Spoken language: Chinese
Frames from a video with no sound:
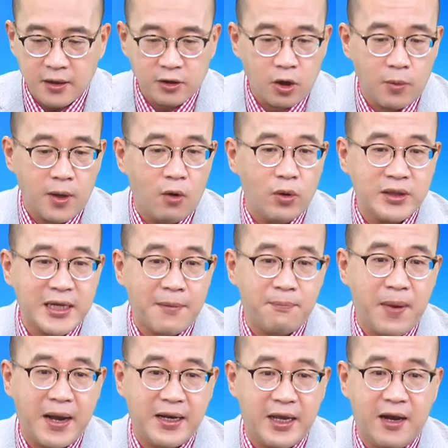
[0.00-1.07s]
投票我讲
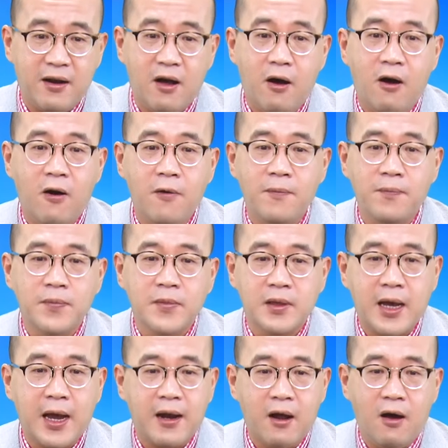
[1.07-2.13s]
半年喽，你
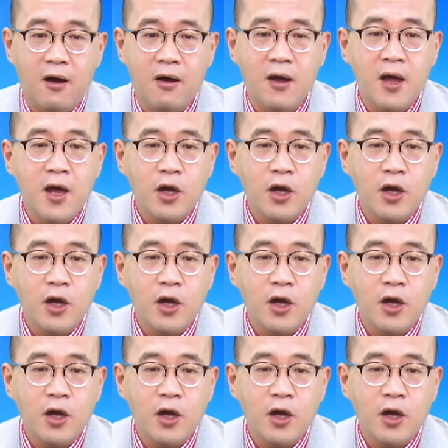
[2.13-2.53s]
看哦，